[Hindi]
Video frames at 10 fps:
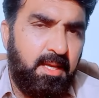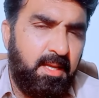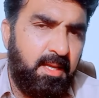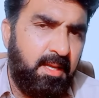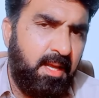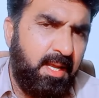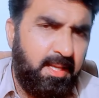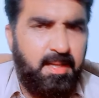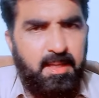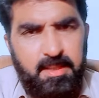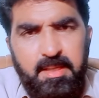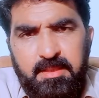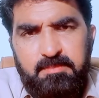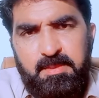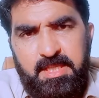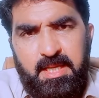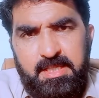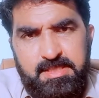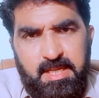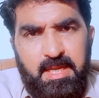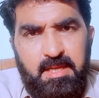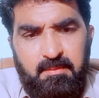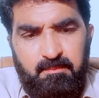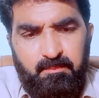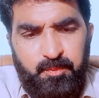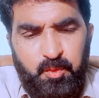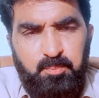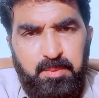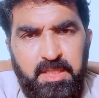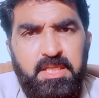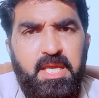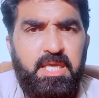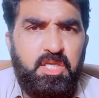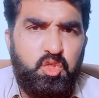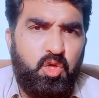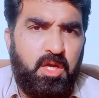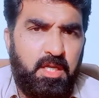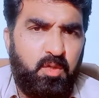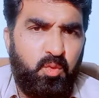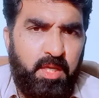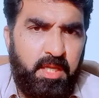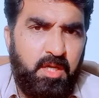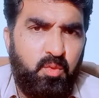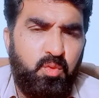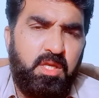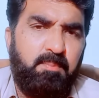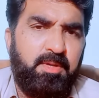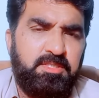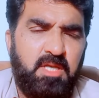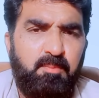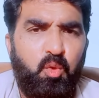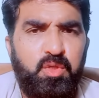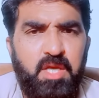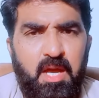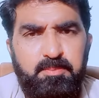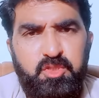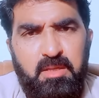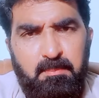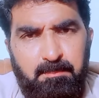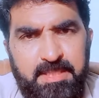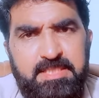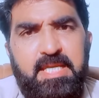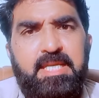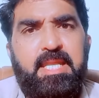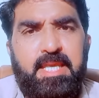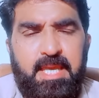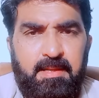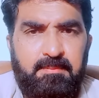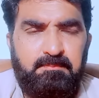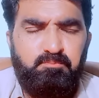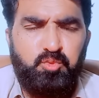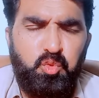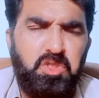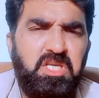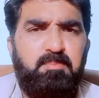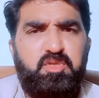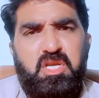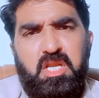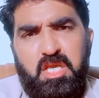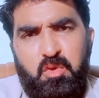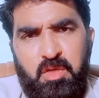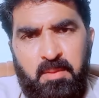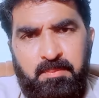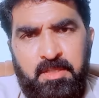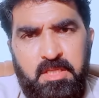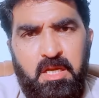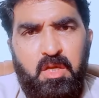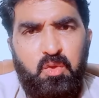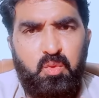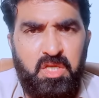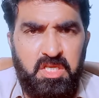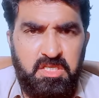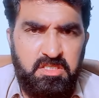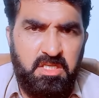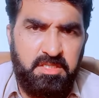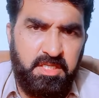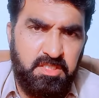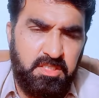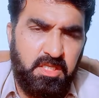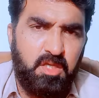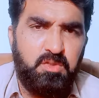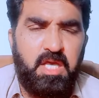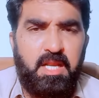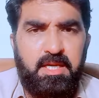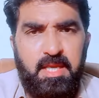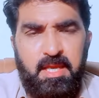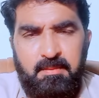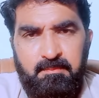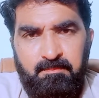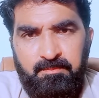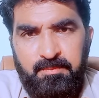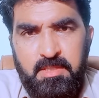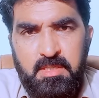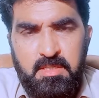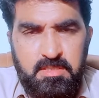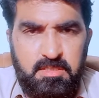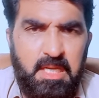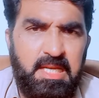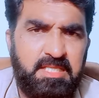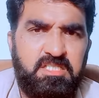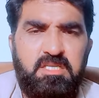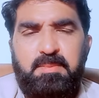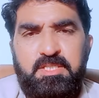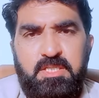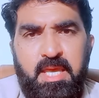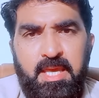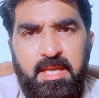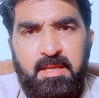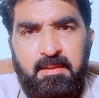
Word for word: अगर हकीकत में देखा जाए तो पीटीआई के जो कारकुन है ना उनके पास अब कोई ऑप्शन बच्चे ही नहीं है कोई ऑप्शन नहीं है उनके पास अगर उन्होंने इज्जत की जिंदगी गुजारनी है जिल्लत से बचना है